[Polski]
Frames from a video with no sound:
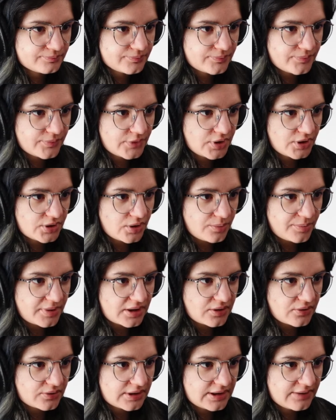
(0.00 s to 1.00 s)
No dobra,
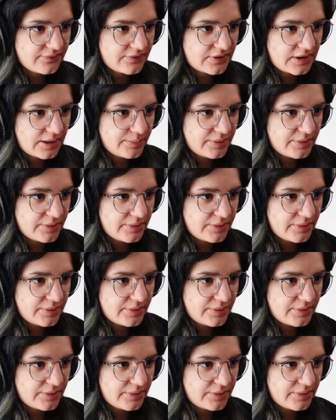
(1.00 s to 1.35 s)
konewka